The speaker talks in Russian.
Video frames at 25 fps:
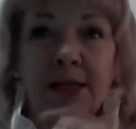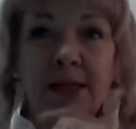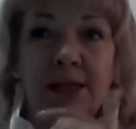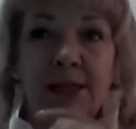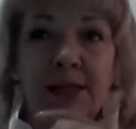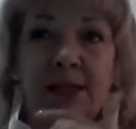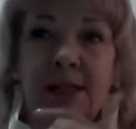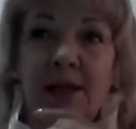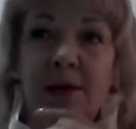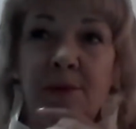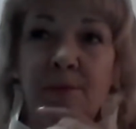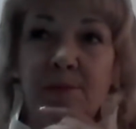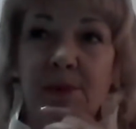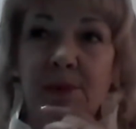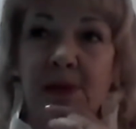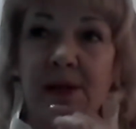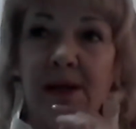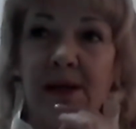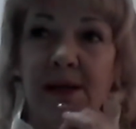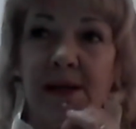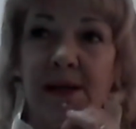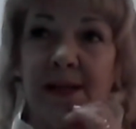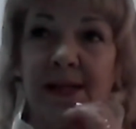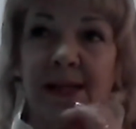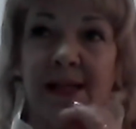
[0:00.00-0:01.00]
чем
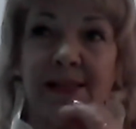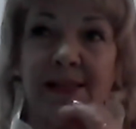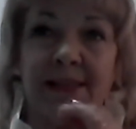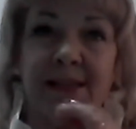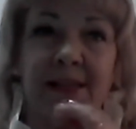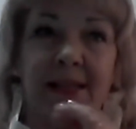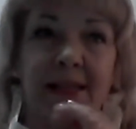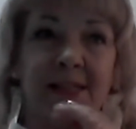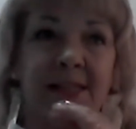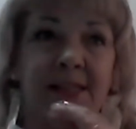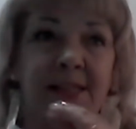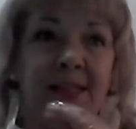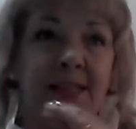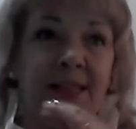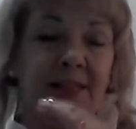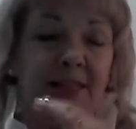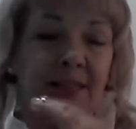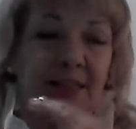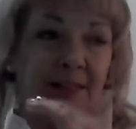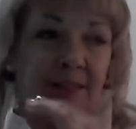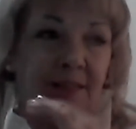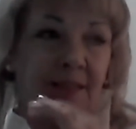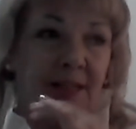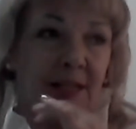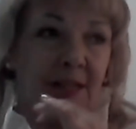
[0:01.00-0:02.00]
а,
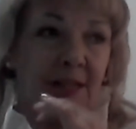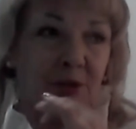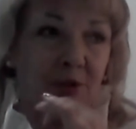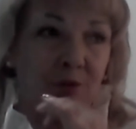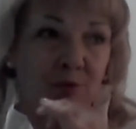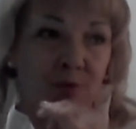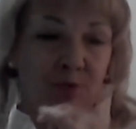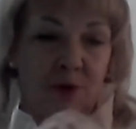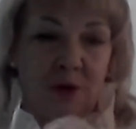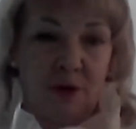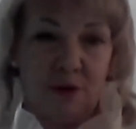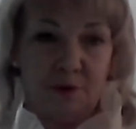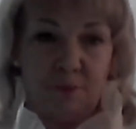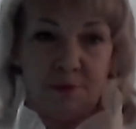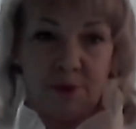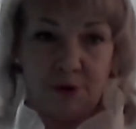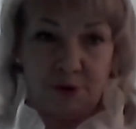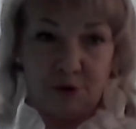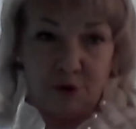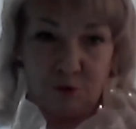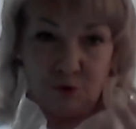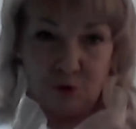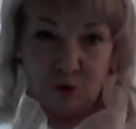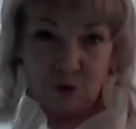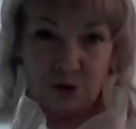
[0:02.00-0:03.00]
осложнило нашу, как бы
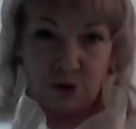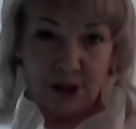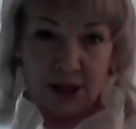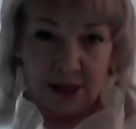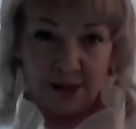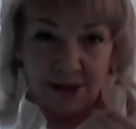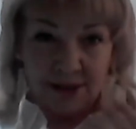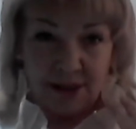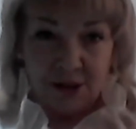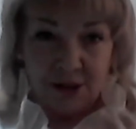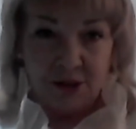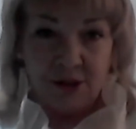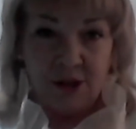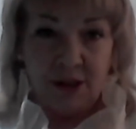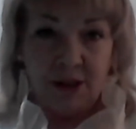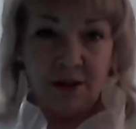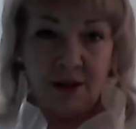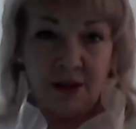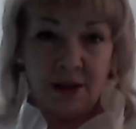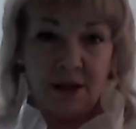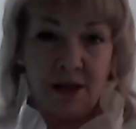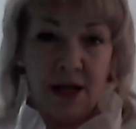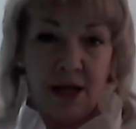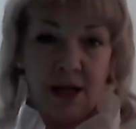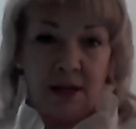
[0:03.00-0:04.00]
чуть-чуть
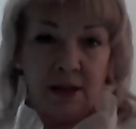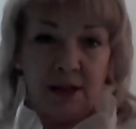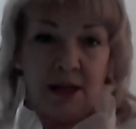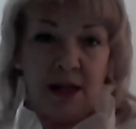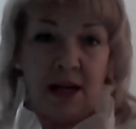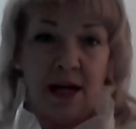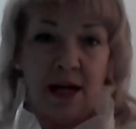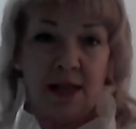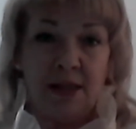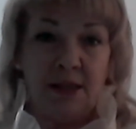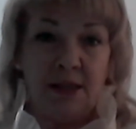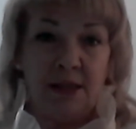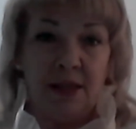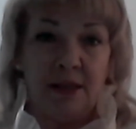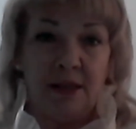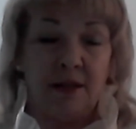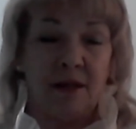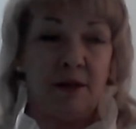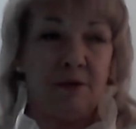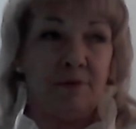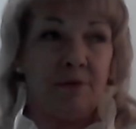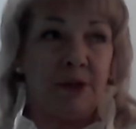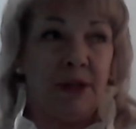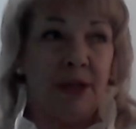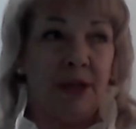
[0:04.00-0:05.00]
осложнило для одних
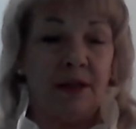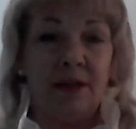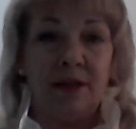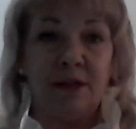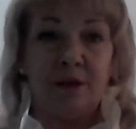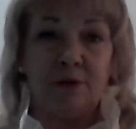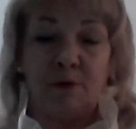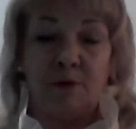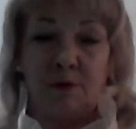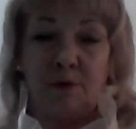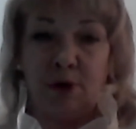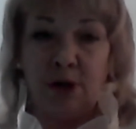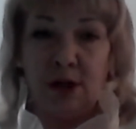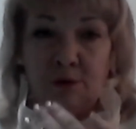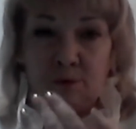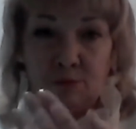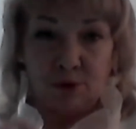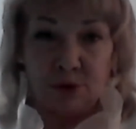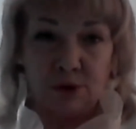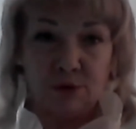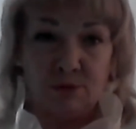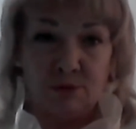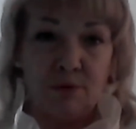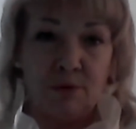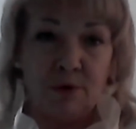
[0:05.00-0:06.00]
людей, для других
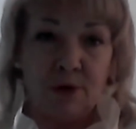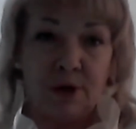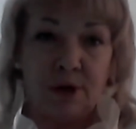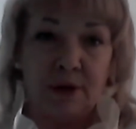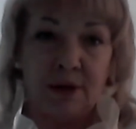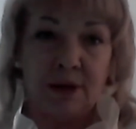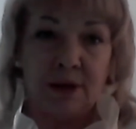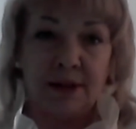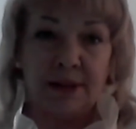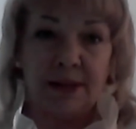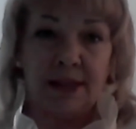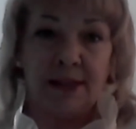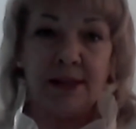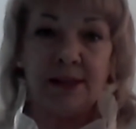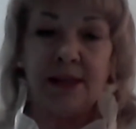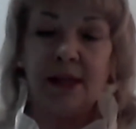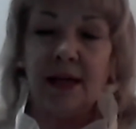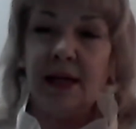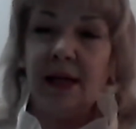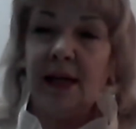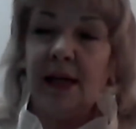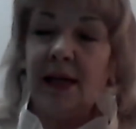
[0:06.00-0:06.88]
ускорило да,